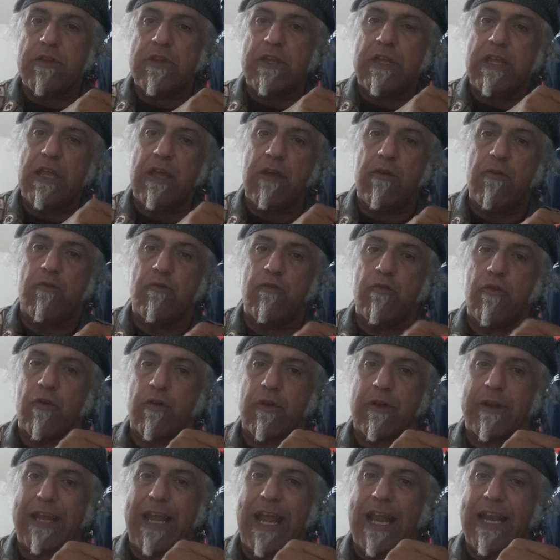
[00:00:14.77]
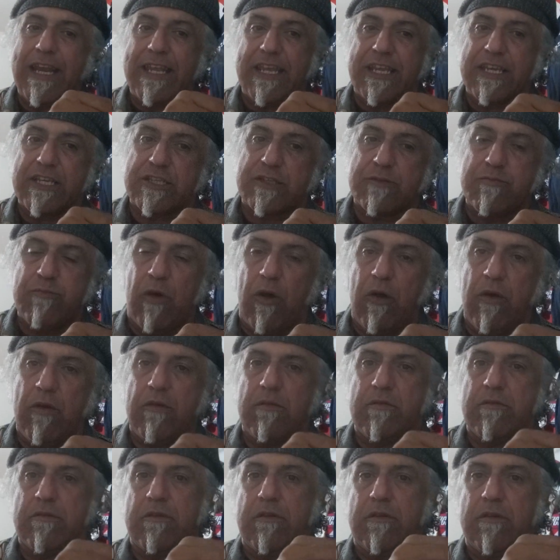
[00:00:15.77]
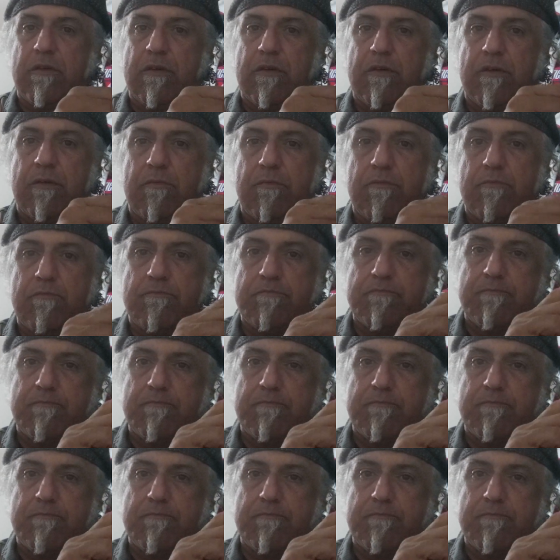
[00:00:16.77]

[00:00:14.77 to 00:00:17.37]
di un organismo eh,